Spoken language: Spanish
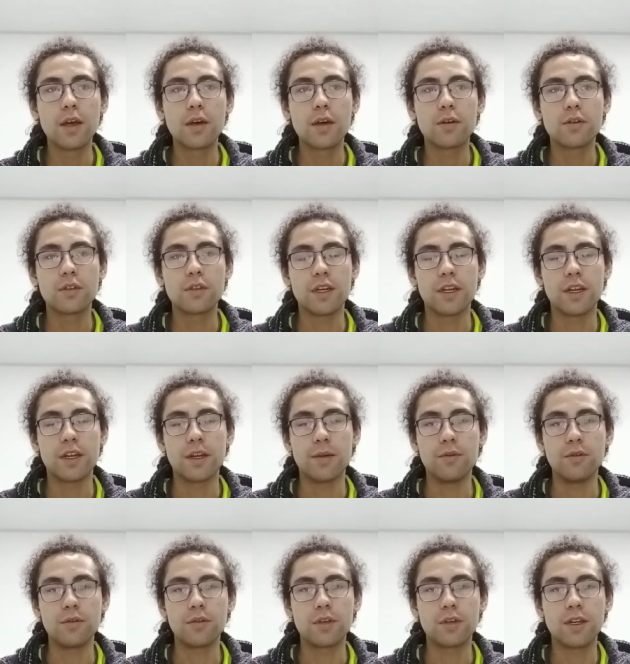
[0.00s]

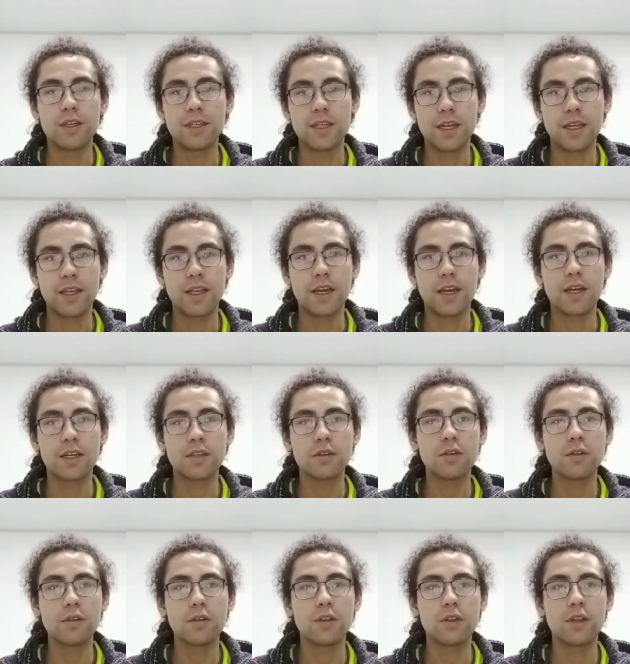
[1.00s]
consideremos el siguiente caso
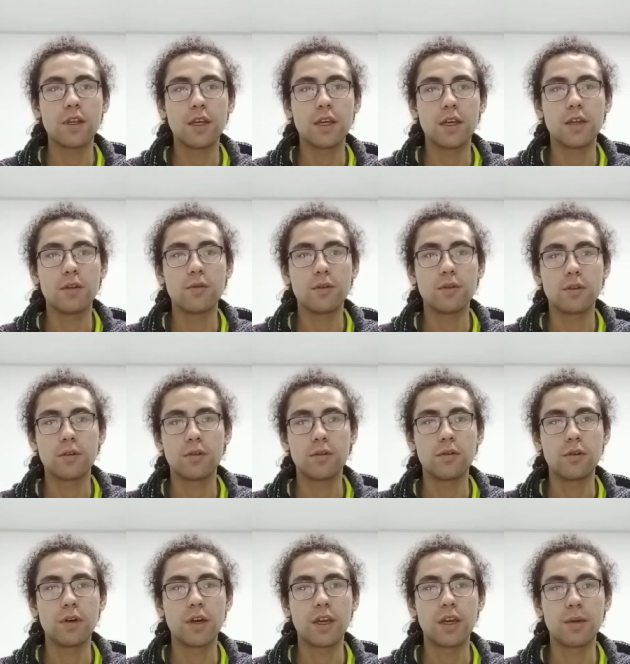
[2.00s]
en donde
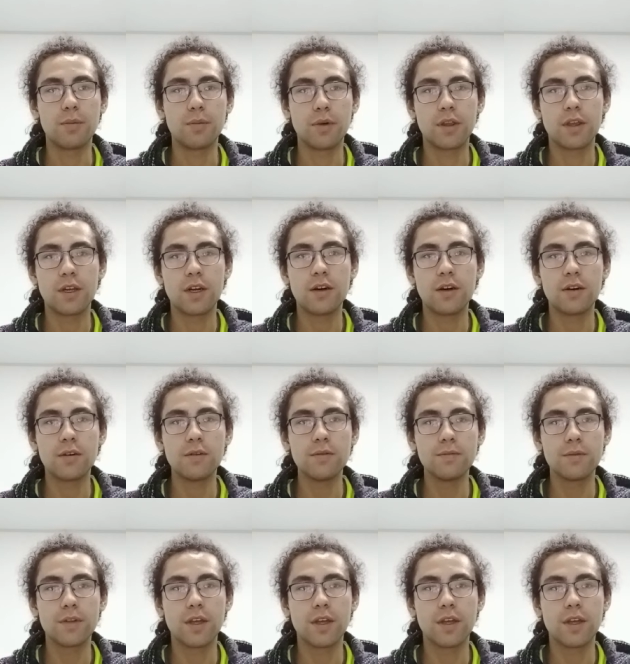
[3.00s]
nuestro equipo de trabajo